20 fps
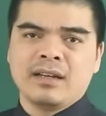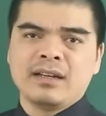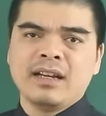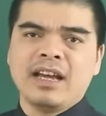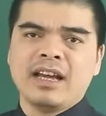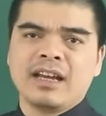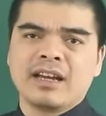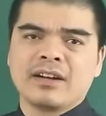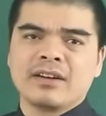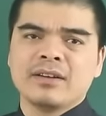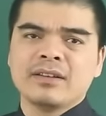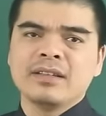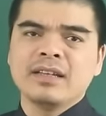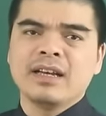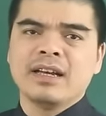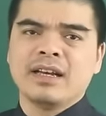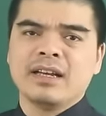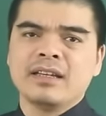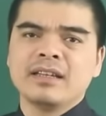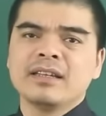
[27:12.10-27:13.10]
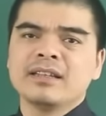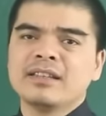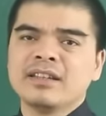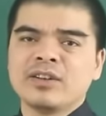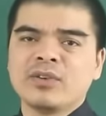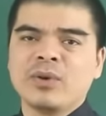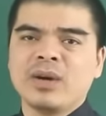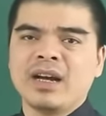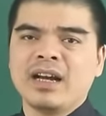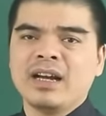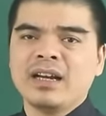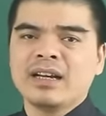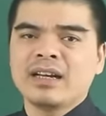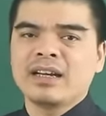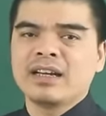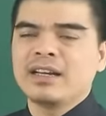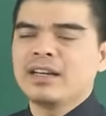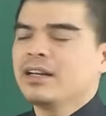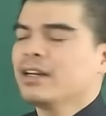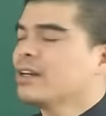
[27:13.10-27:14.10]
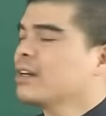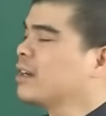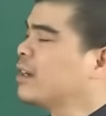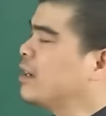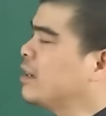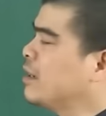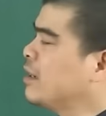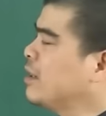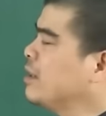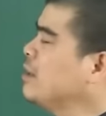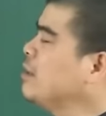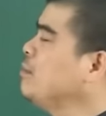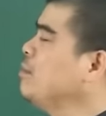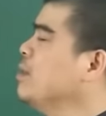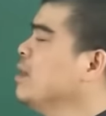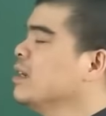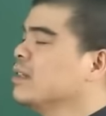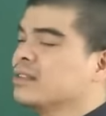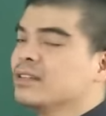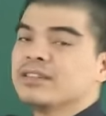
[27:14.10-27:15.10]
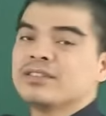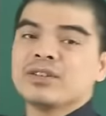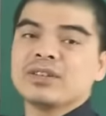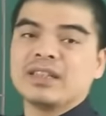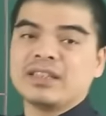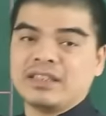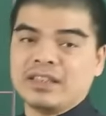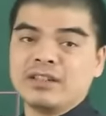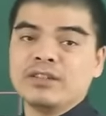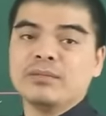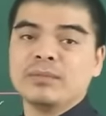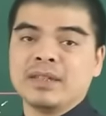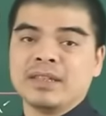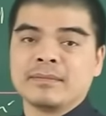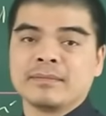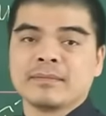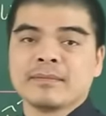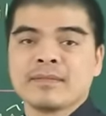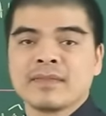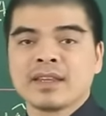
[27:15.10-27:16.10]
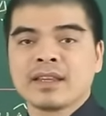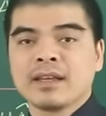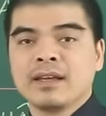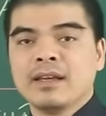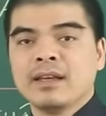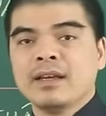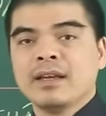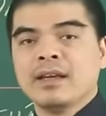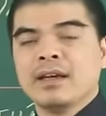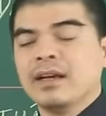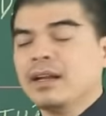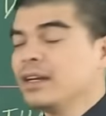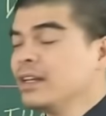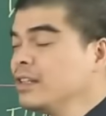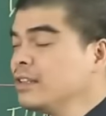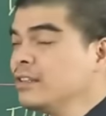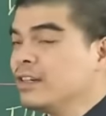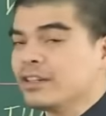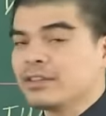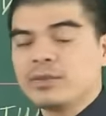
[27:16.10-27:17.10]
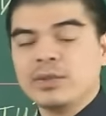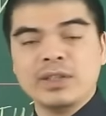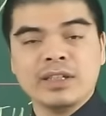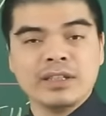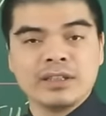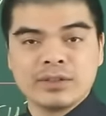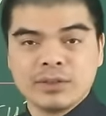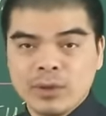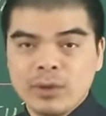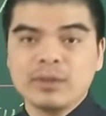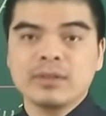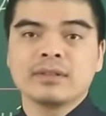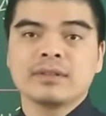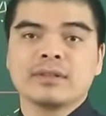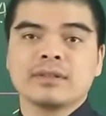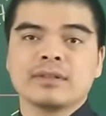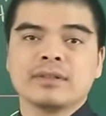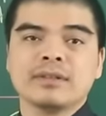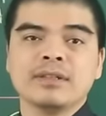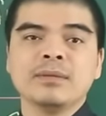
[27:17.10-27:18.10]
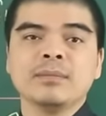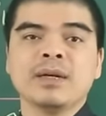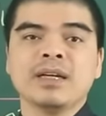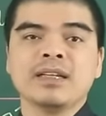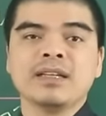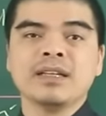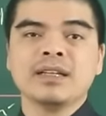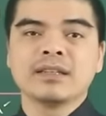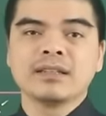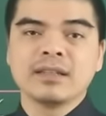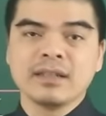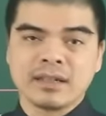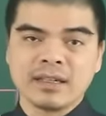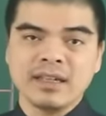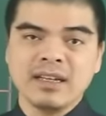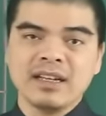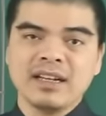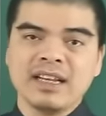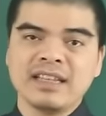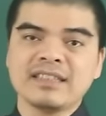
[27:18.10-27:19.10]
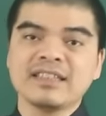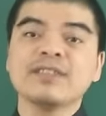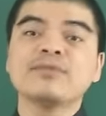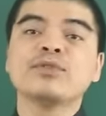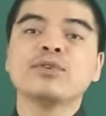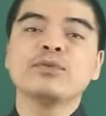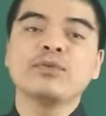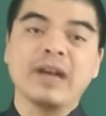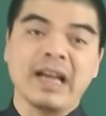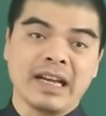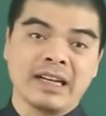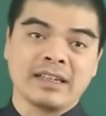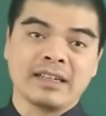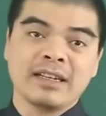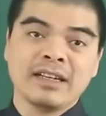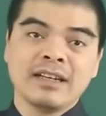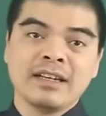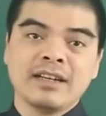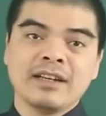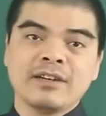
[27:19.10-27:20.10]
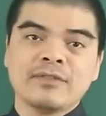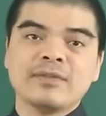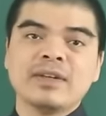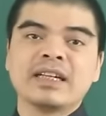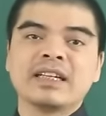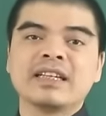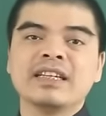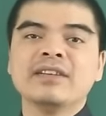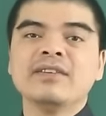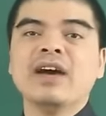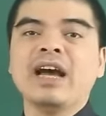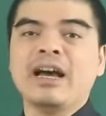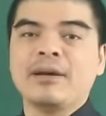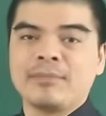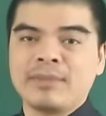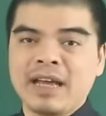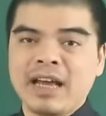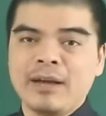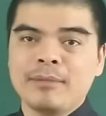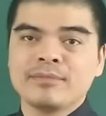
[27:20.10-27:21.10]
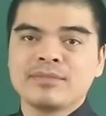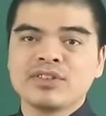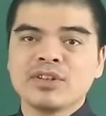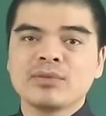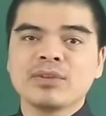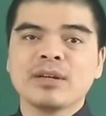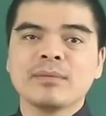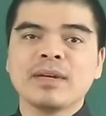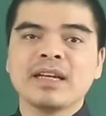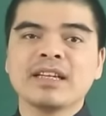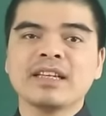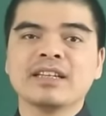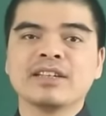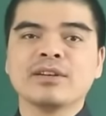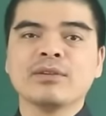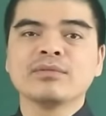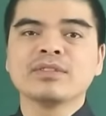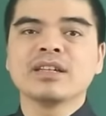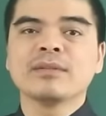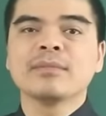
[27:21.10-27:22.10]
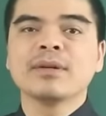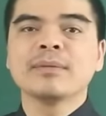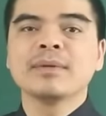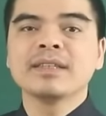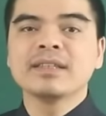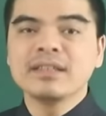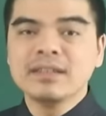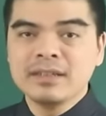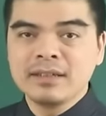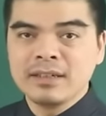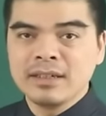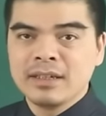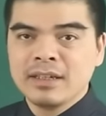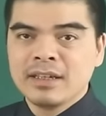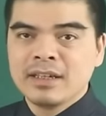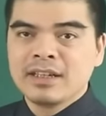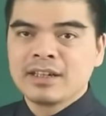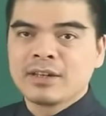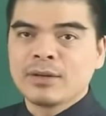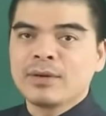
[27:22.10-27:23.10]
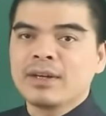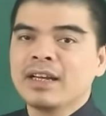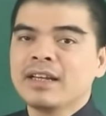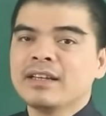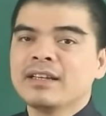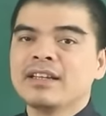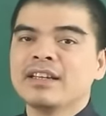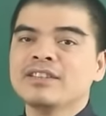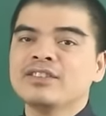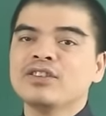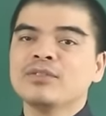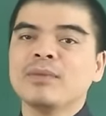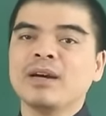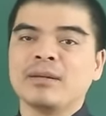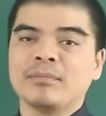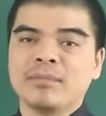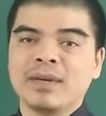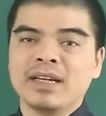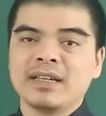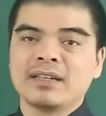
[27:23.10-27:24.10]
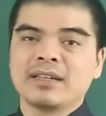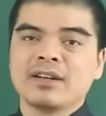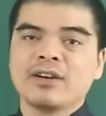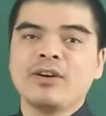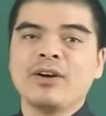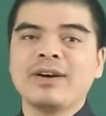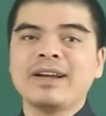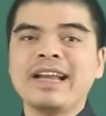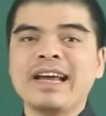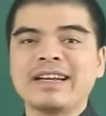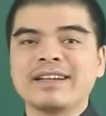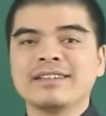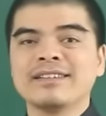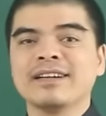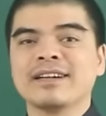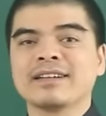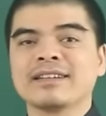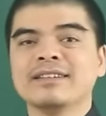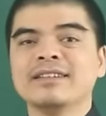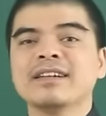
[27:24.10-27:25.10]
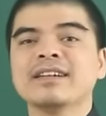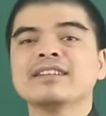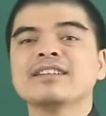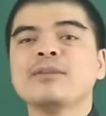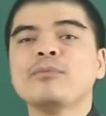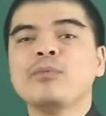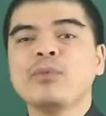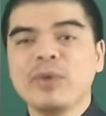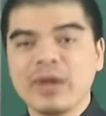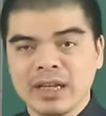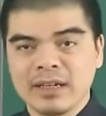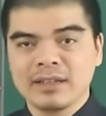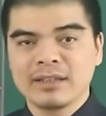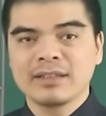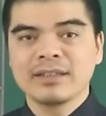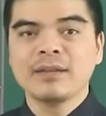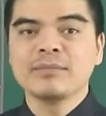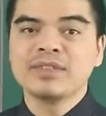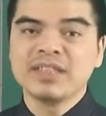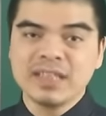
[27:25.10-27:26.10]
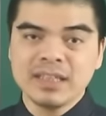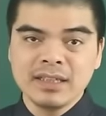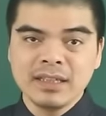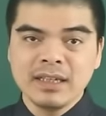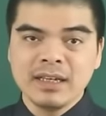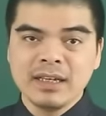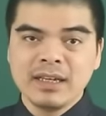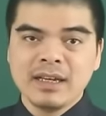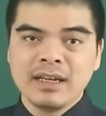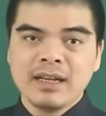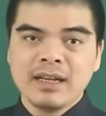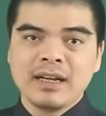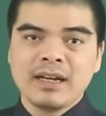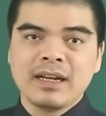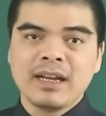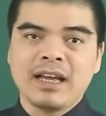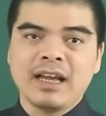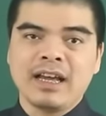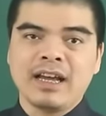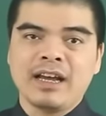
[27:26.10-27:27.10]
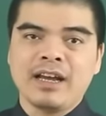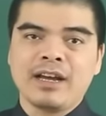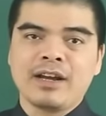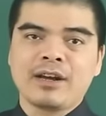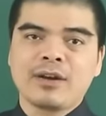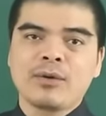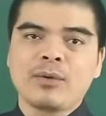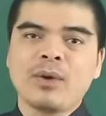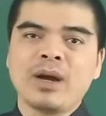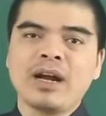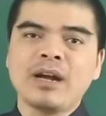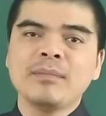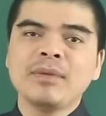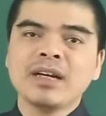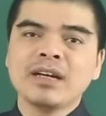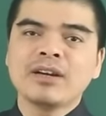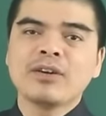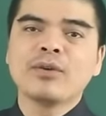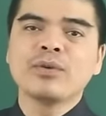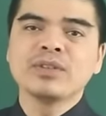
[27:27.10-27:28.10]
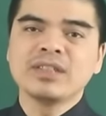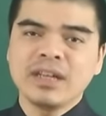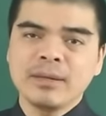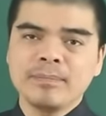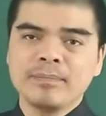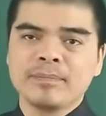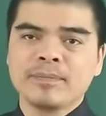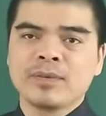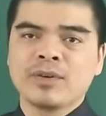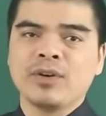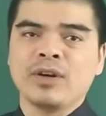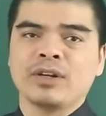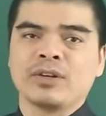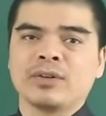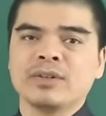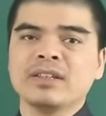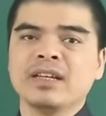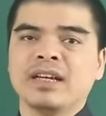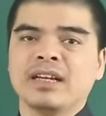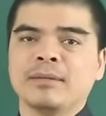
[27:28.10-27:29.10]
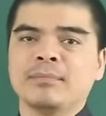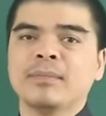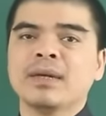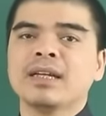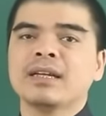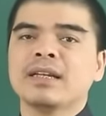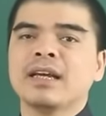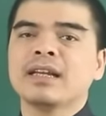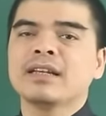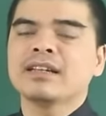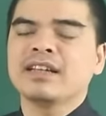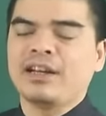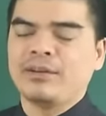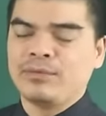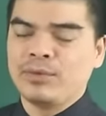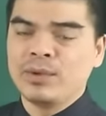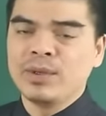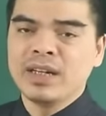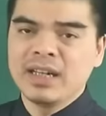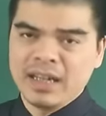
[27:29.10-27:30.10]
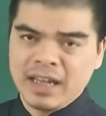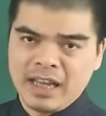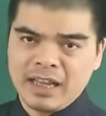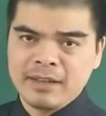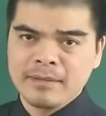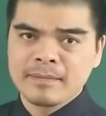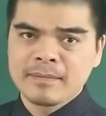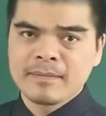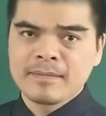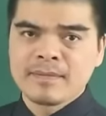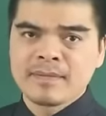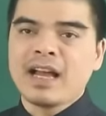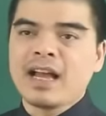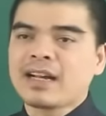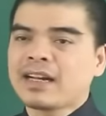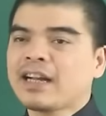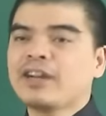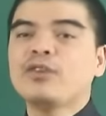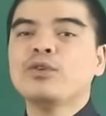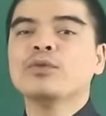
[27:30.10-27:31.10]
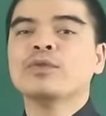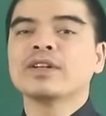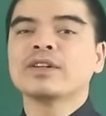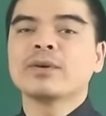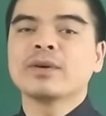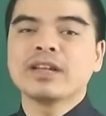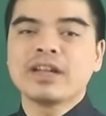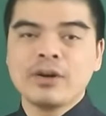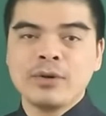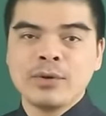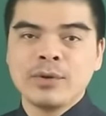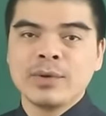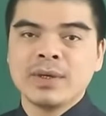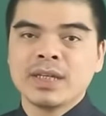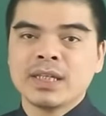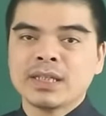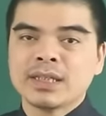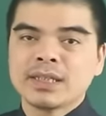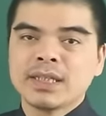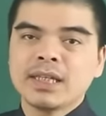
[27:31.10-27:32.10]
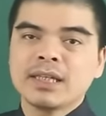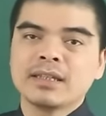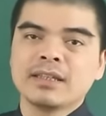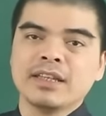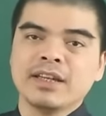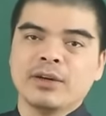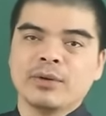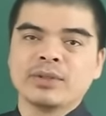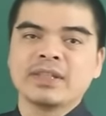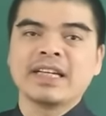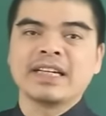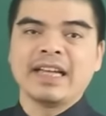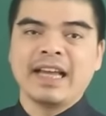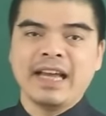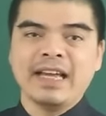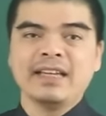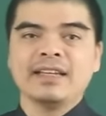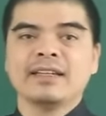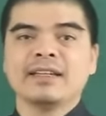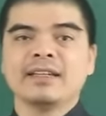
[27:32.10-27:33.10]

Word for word: Để có thể hiện thực hóa cái ước mơ tự do tài chính của mình. Lý tưởng thì tốt nhưng mà hiện thực lại rất phũ phàng. Vận khí nó ảm đạm trong năm 2024 cũng khiến cho bản mệnh khó đạt được những cái tâm nguyện, thậm chí là quá mức cố chấp còn có thể là mất hết cả vốn lẫn lãi. Các cụ vẫn có câu tích tiểu thành đại.